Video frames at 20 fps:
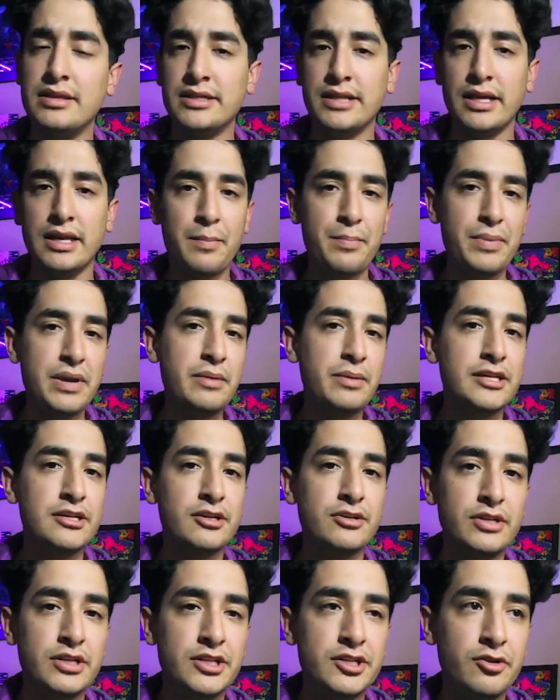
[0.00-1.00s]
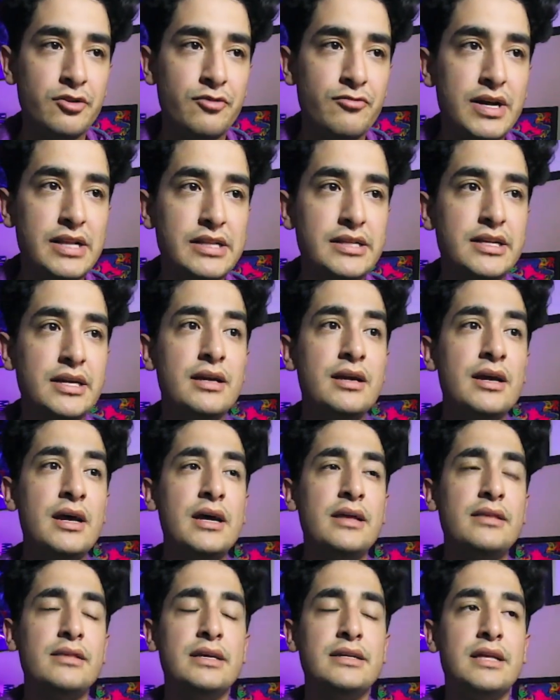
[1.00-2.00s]
desde la privación de su infancia,
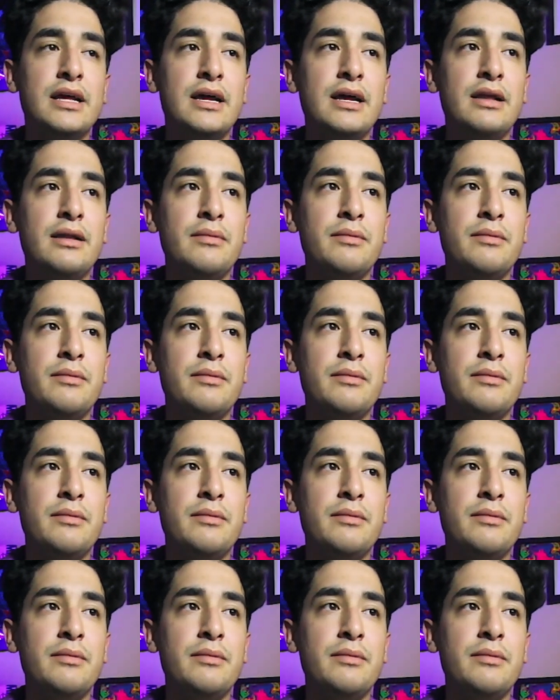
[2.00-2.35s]
desde